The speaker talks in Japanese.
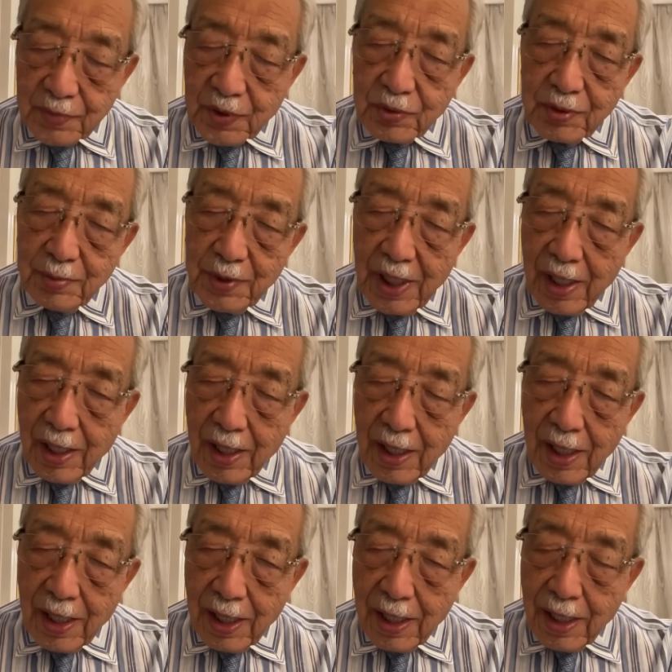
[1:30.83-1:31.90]

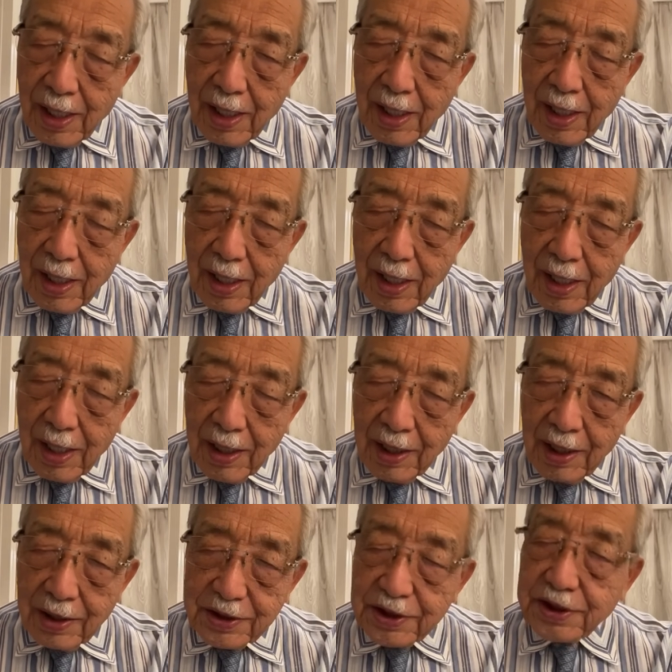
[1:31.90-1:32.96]

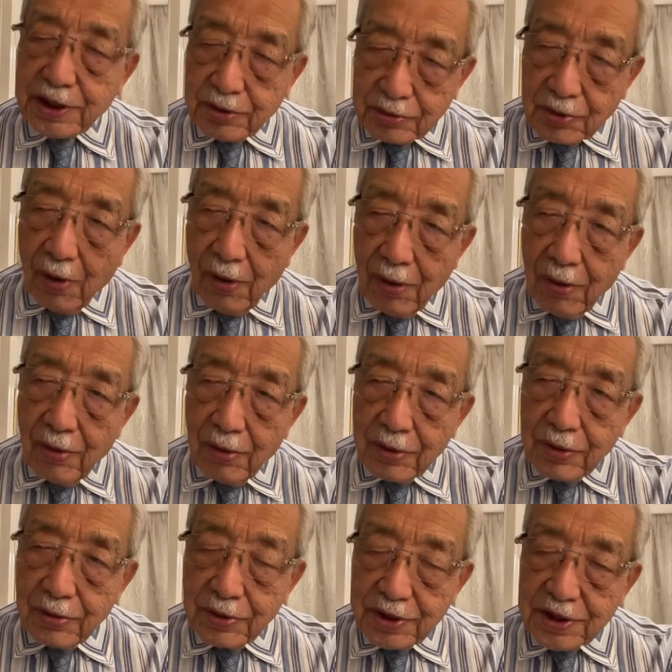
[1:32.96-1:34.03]
クリミア自治区と
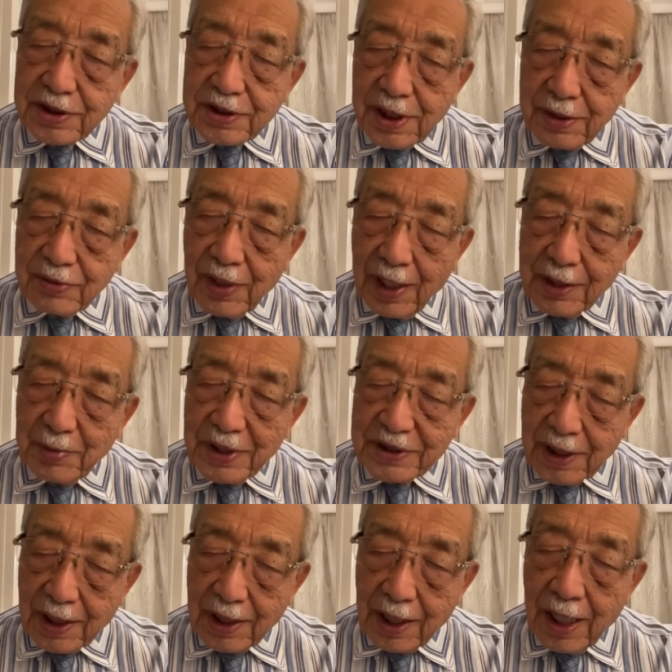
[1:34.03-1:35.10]
いう自治政府がありまし
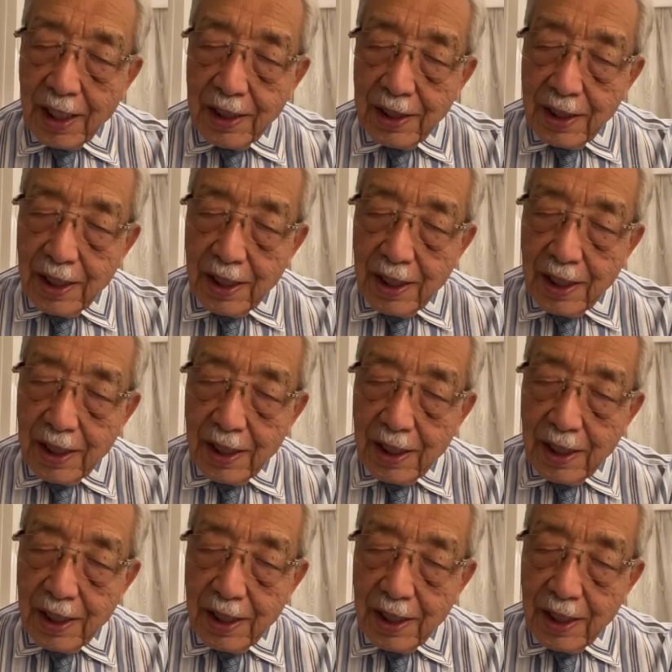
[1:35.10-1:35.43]
たから、